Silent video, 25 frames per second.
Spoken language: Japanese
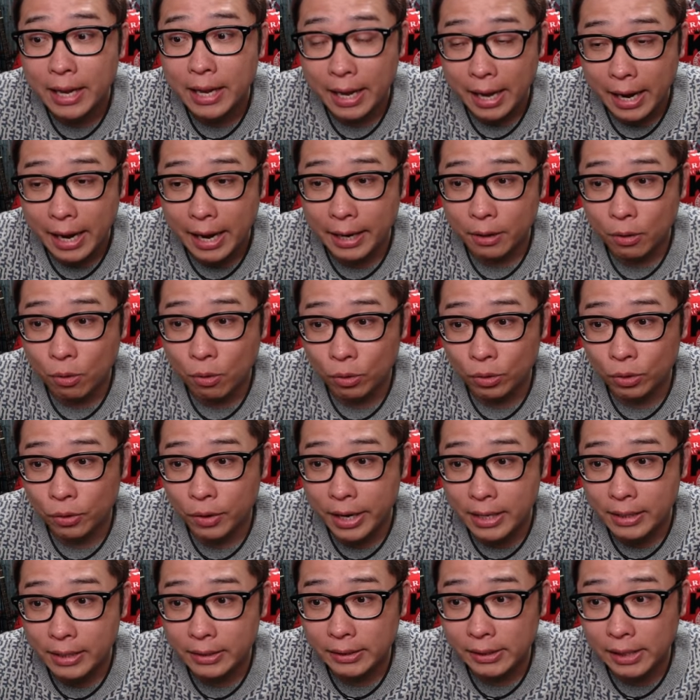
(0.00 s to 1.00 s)
はい。この
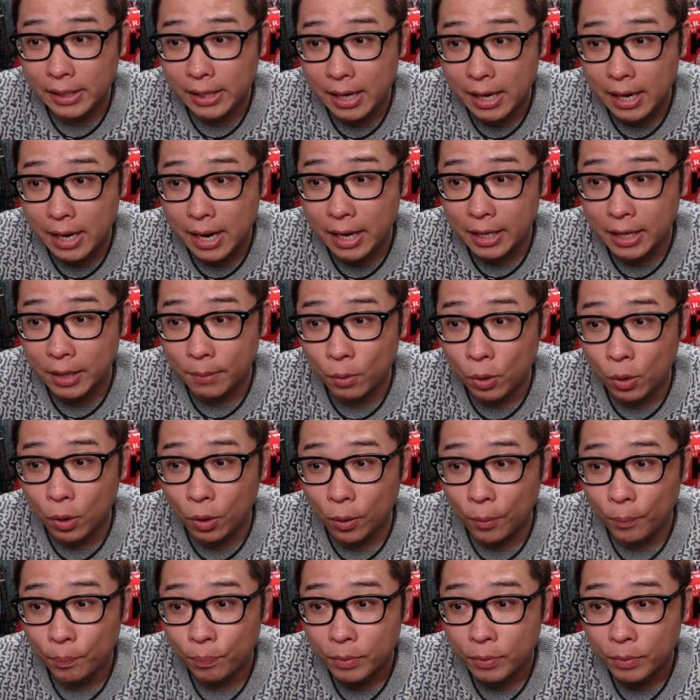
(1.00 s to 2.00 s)
レンジで考えて
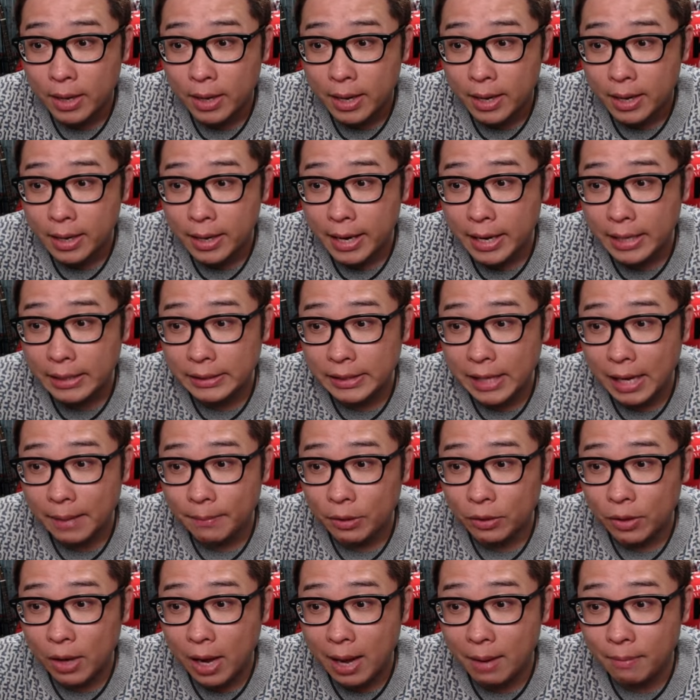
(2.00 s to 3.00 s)
も、レンジ幅
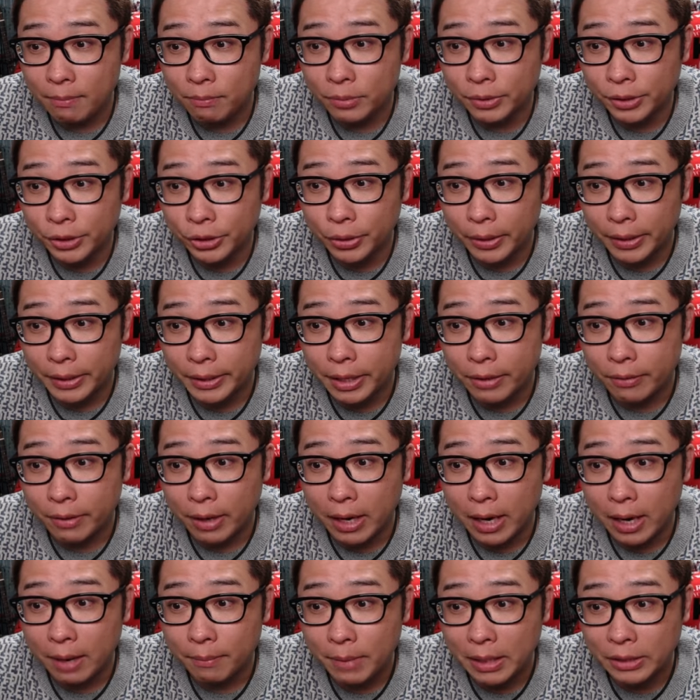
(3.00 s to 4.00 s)
の半分以上空いてるか
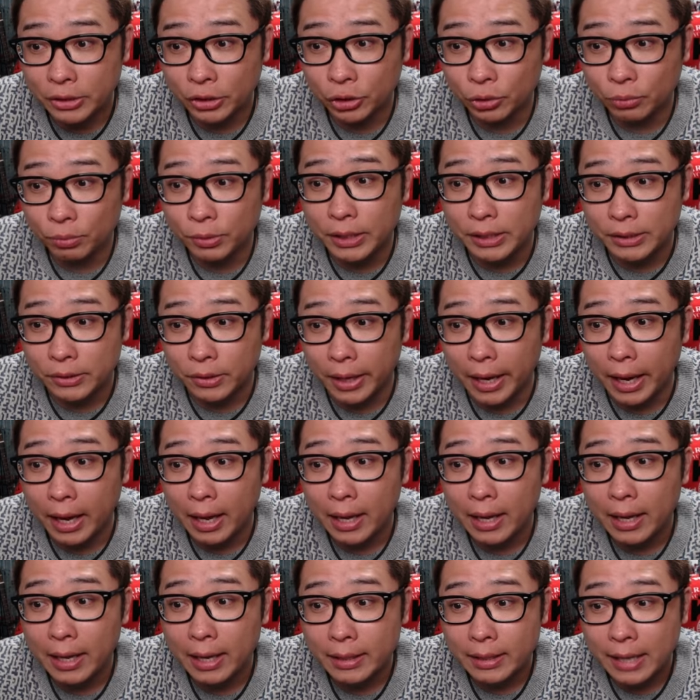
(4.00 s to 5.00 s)
ら、まあ十分ですよね。
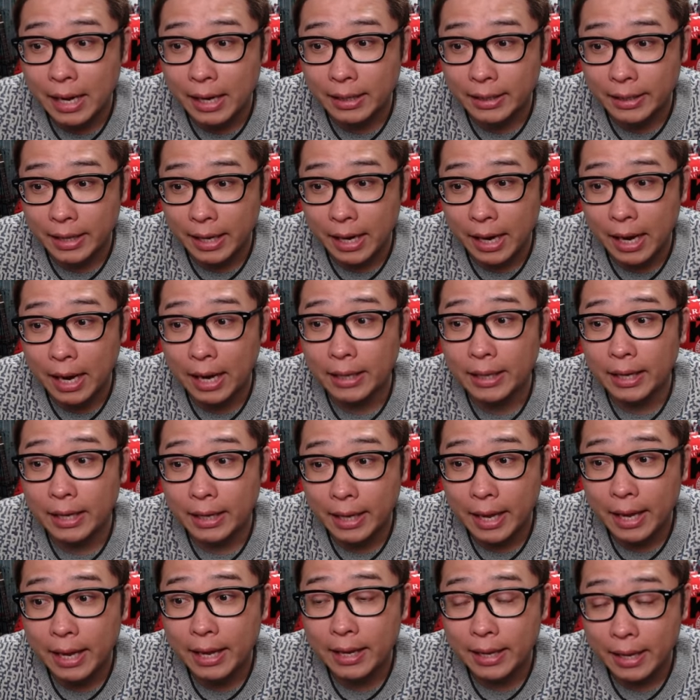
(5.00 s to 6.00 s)
短期で考えたら
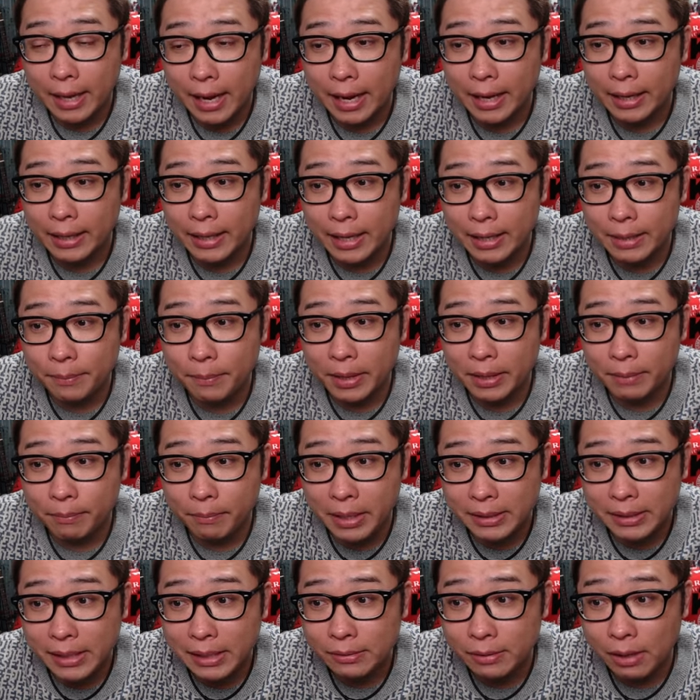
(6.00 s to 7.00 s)
ね。はい。なんで目、
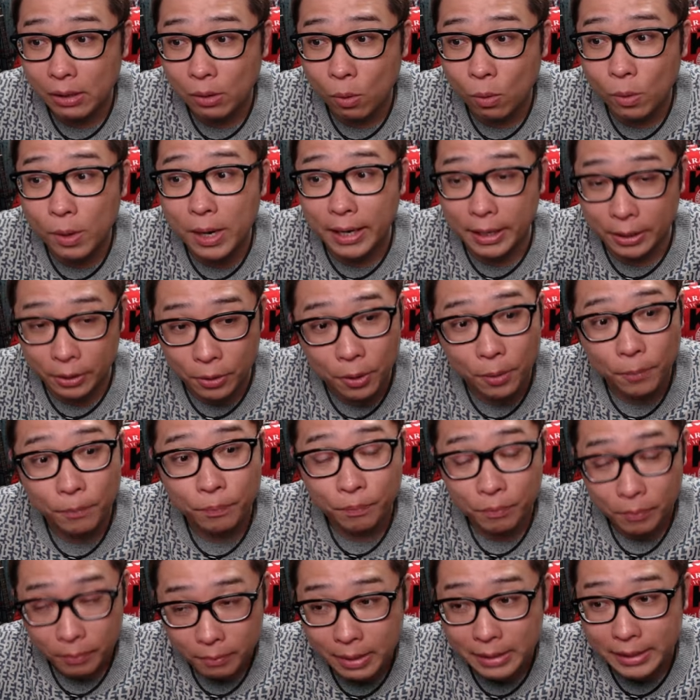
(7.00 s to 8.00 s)
目指すはここやけど、
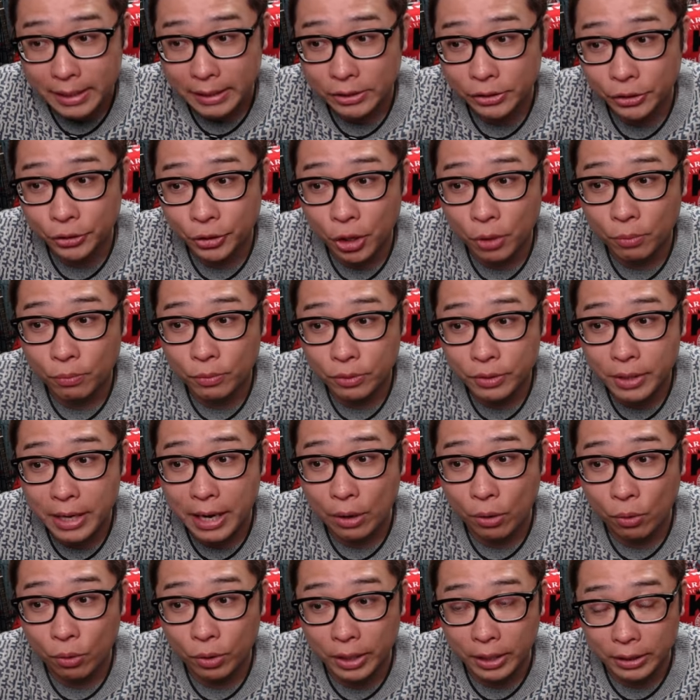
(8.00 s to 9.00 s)
まあ、手数料分ぐらい
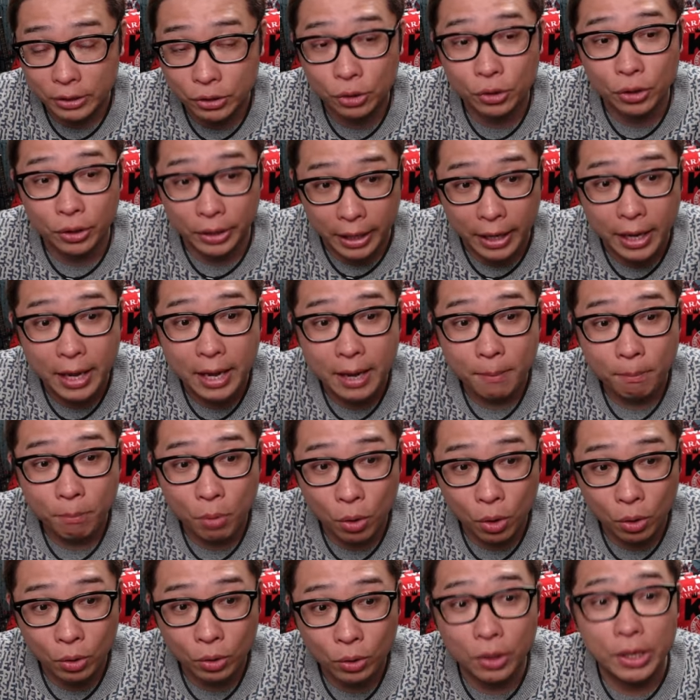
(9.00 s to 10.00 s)
ここでちょっとね、
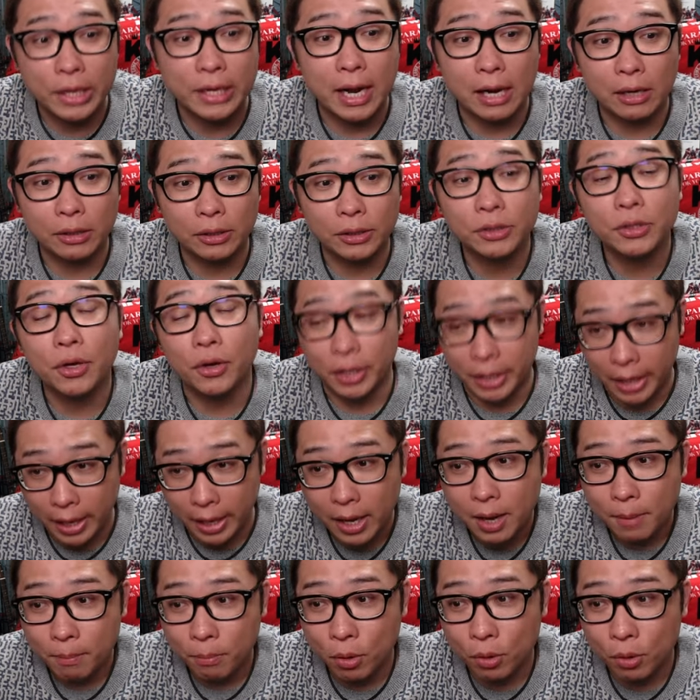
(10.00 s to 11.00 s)
ポロっと利確しといて、
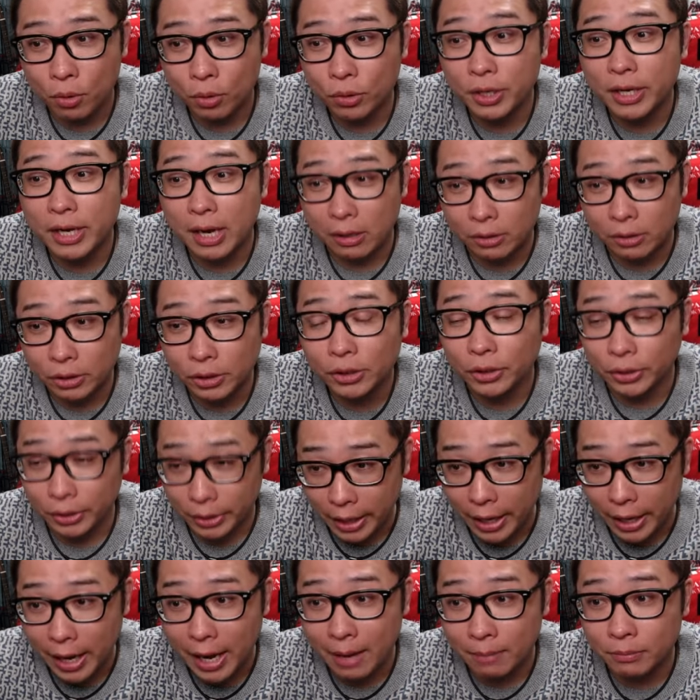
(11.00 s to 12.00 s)
ポロっと利確しとい
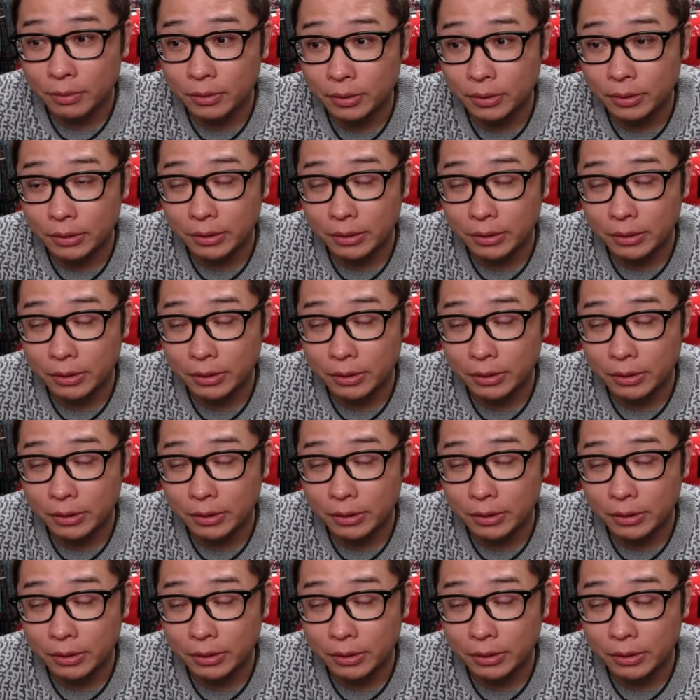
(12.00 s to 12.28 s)
て、半分、